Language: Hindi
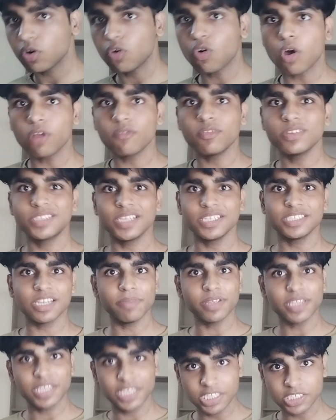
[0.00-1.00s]
को कॉन्वर्जेशन
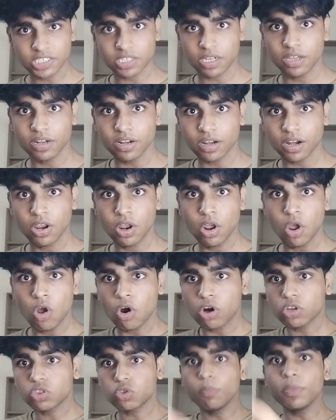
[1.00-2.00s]
में खींच कर
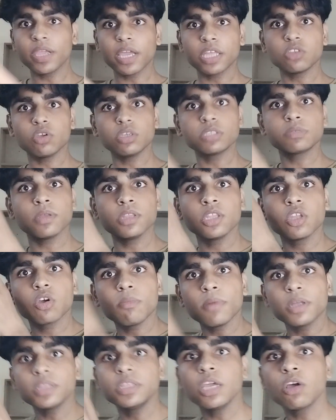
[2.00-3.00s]
और तुम ही कहते हो इस बंदे को
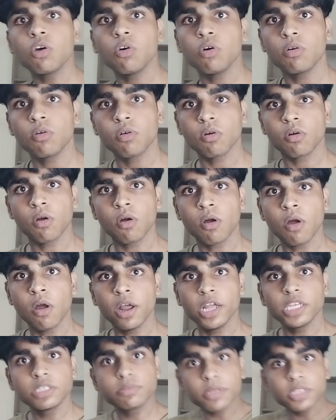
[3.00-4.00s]
मत देखो
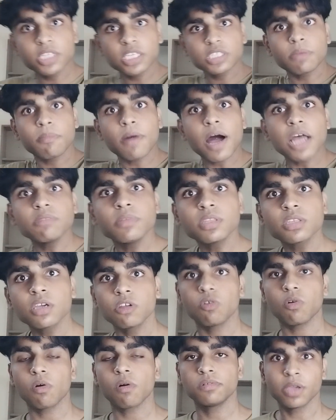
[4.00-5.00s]
इस बंदे से बात मत
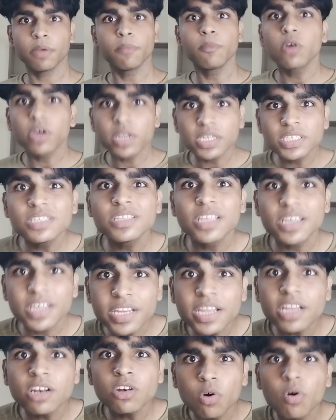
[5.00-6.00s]
करो हिपोक्रेसी दिख
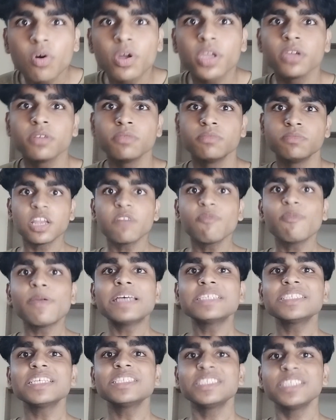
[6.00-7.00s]
रही है इन लोगों की सिर्फ
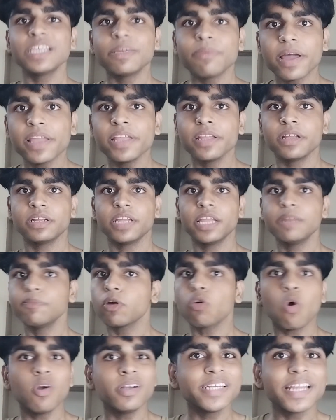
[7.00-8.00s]
पैसा चाहिए भाई इन पे
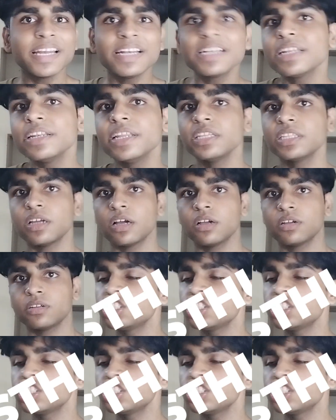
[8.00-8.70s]
कंटेंट नहीं था